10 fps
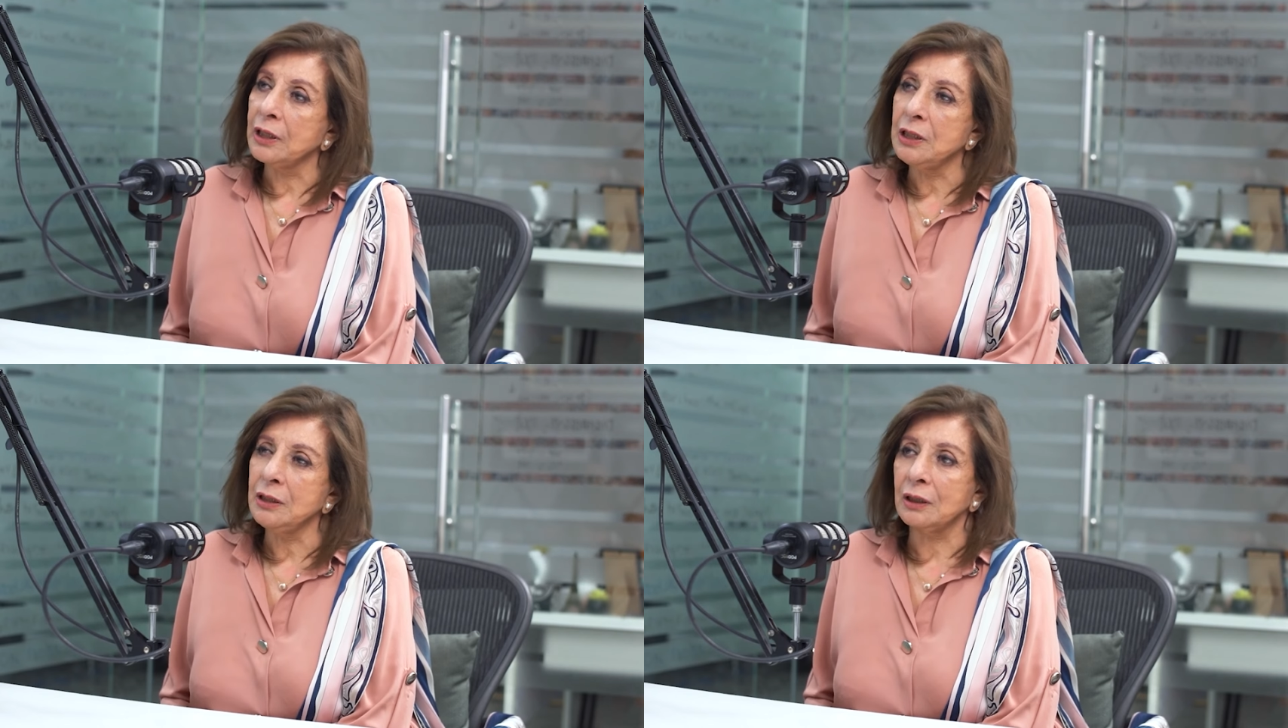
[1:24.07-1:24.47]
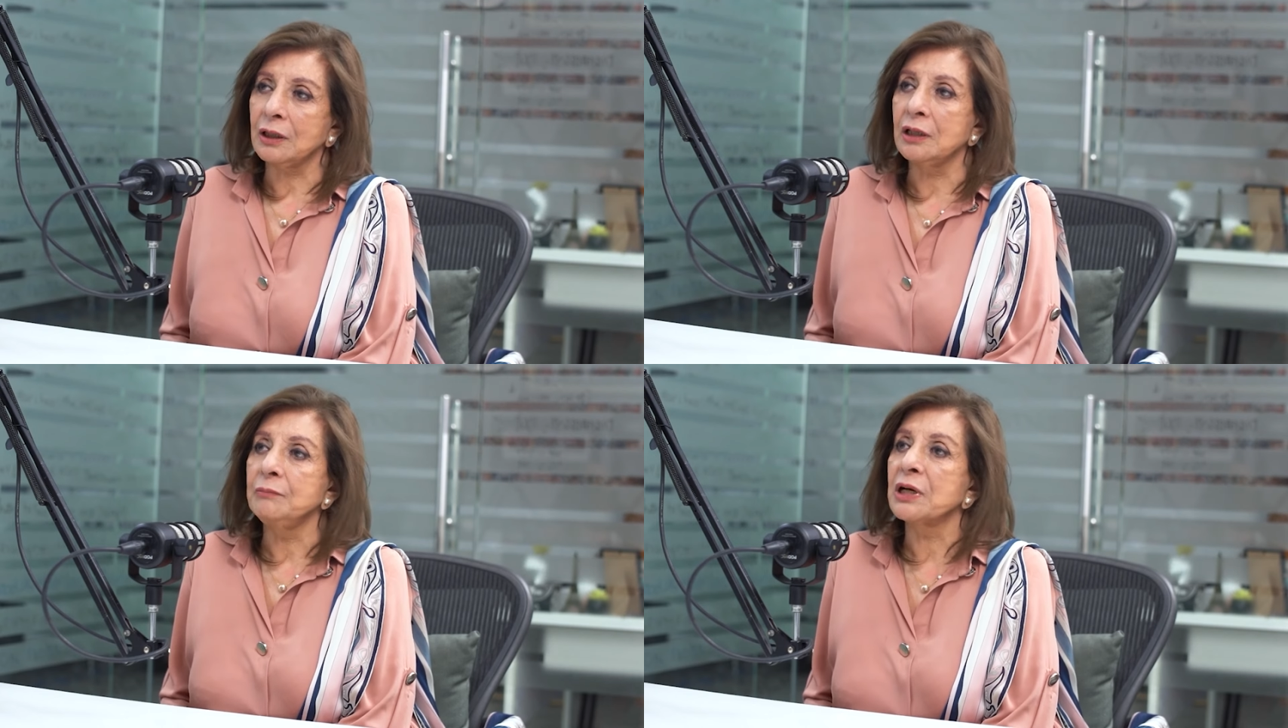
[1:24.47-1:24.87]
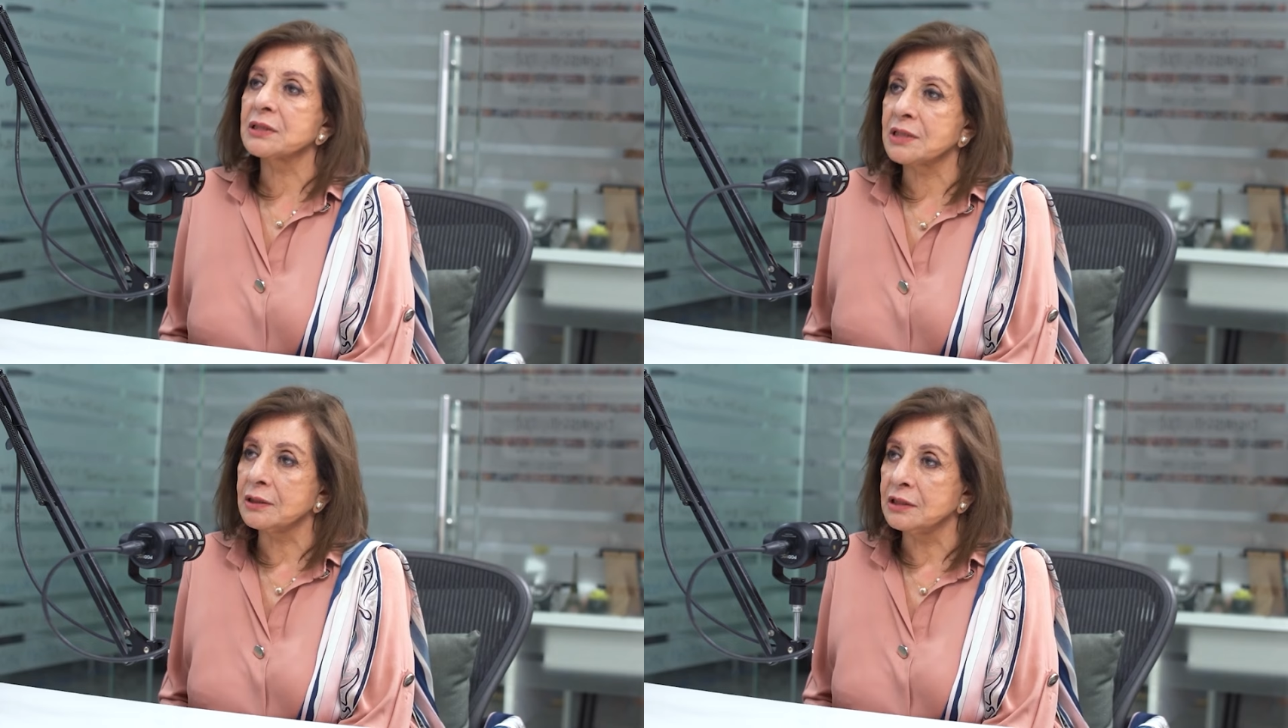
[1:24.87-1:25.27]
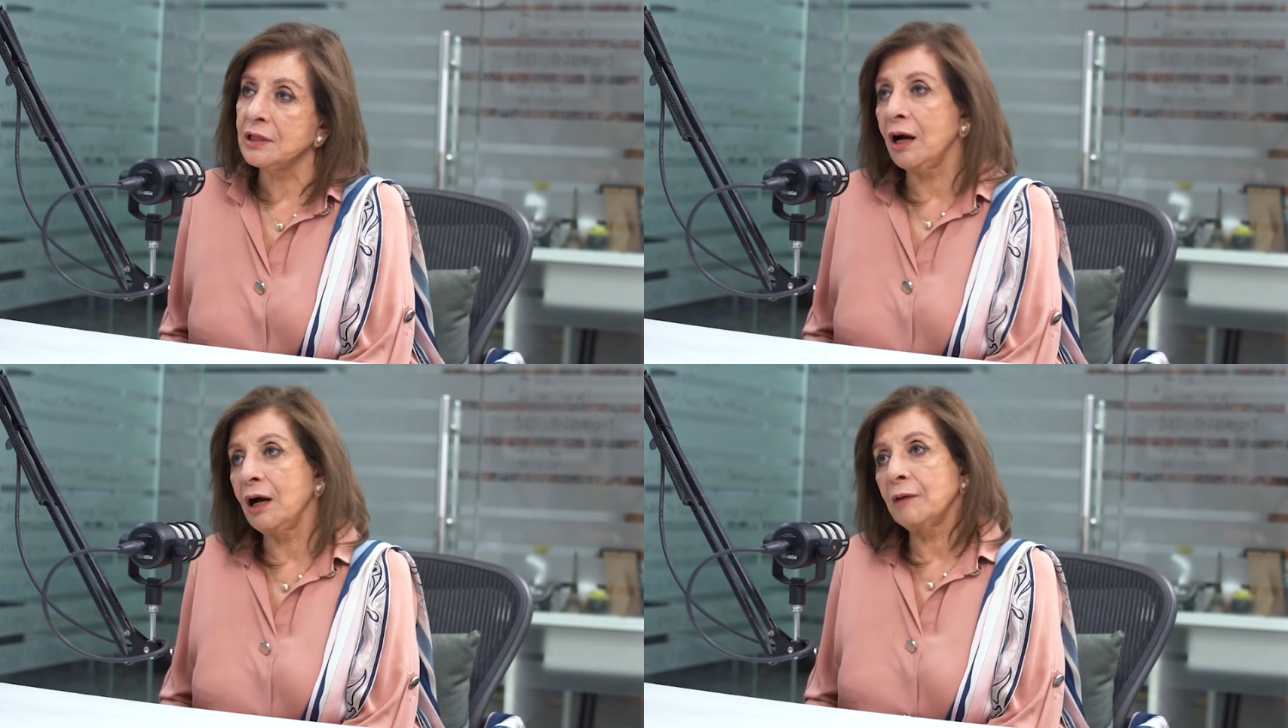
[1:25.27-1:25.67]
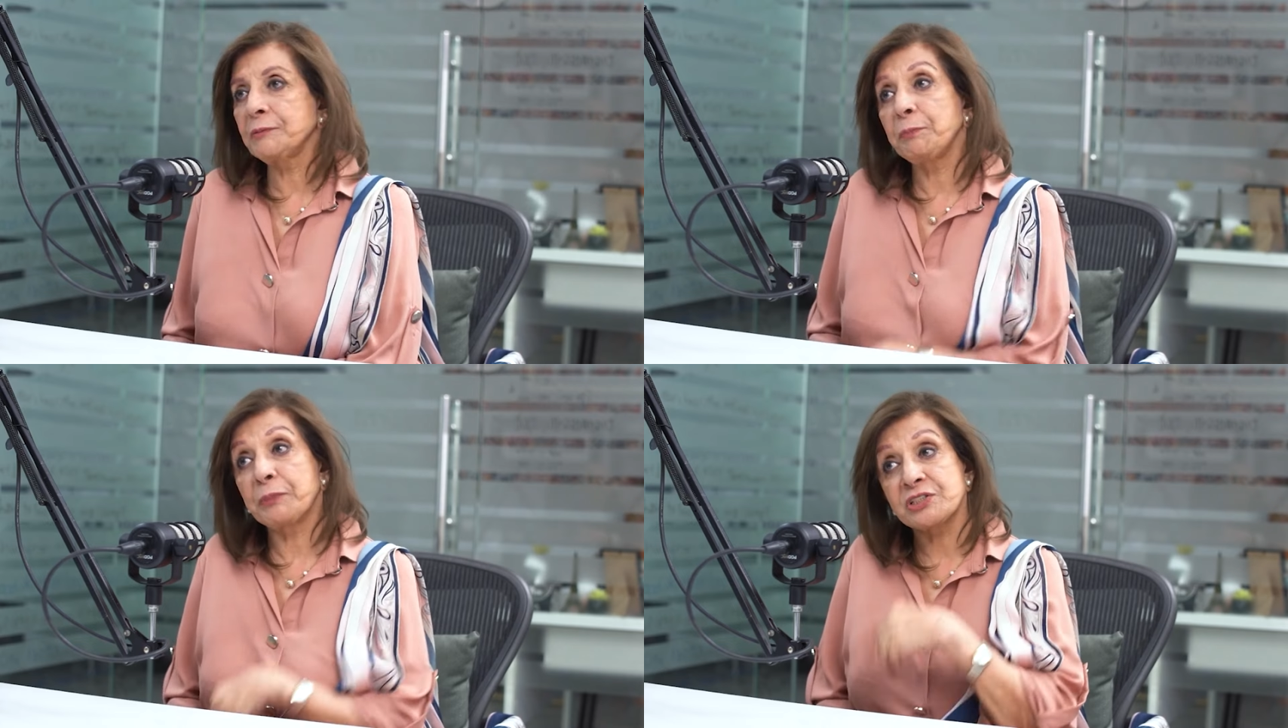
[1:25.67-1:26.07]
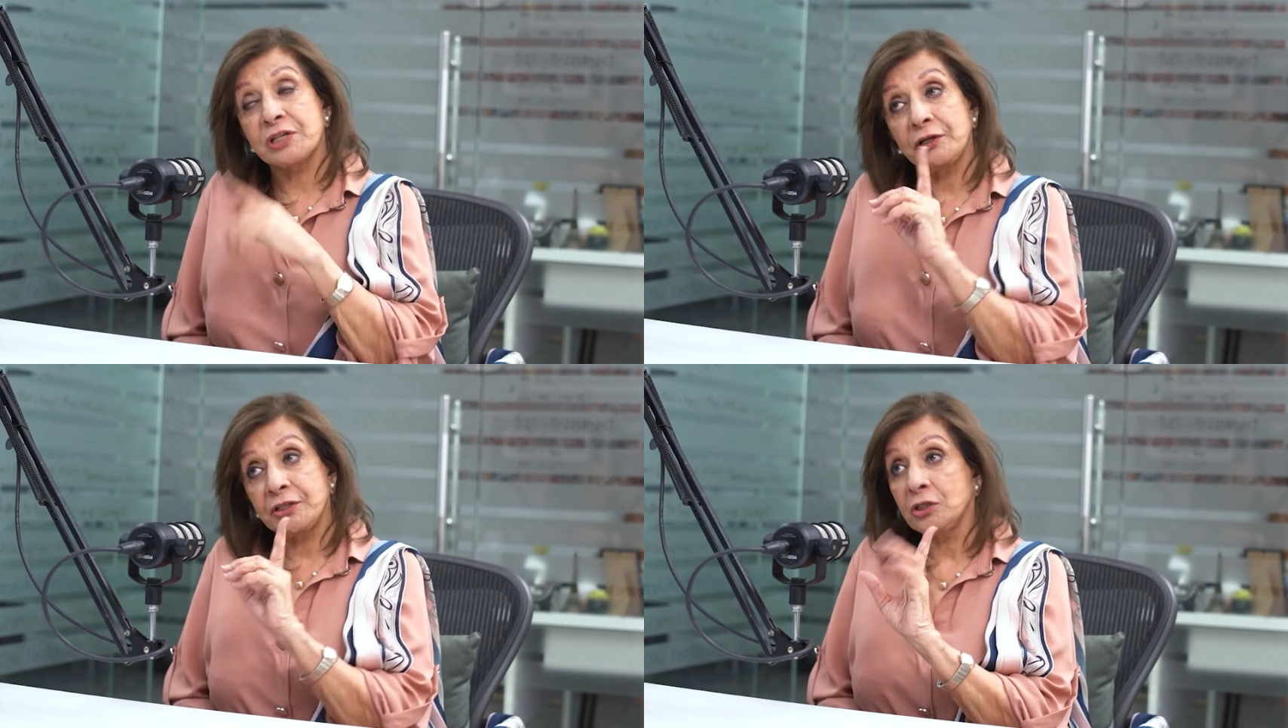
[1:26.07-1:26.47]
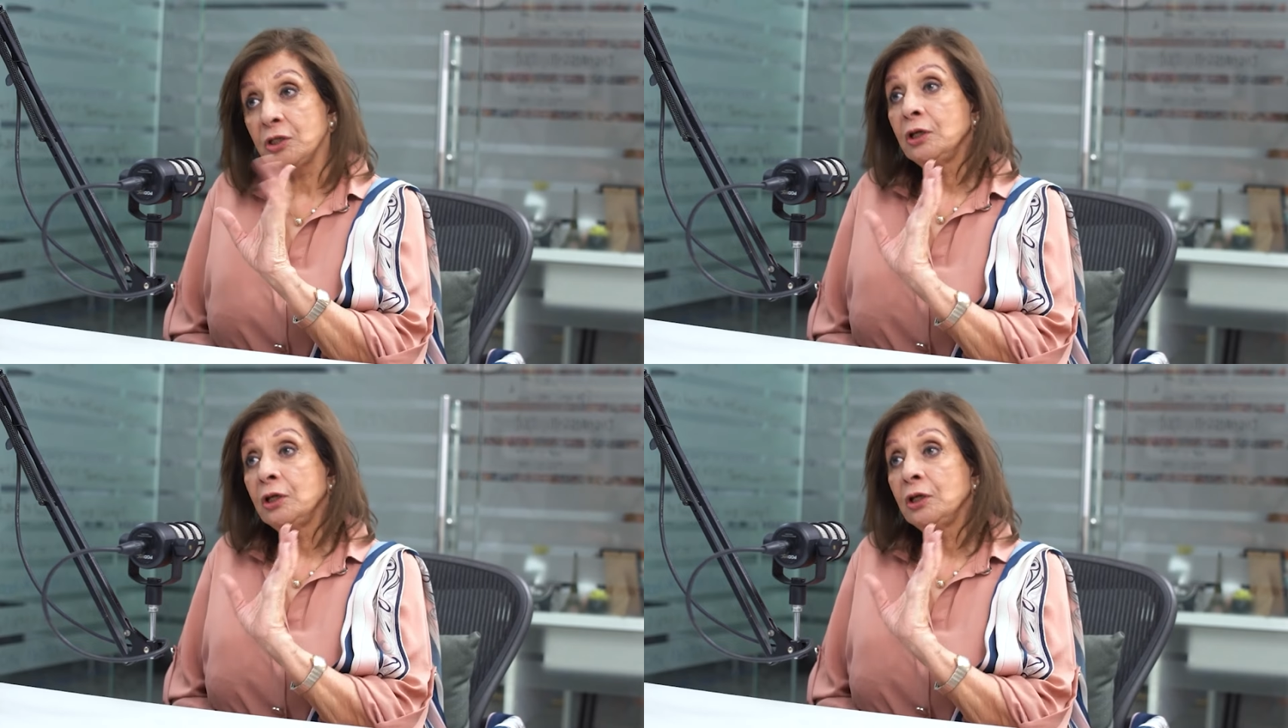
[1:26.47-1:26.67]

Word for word: कहीं ना कहीं मकसद या आपकी पर्सनैलिटी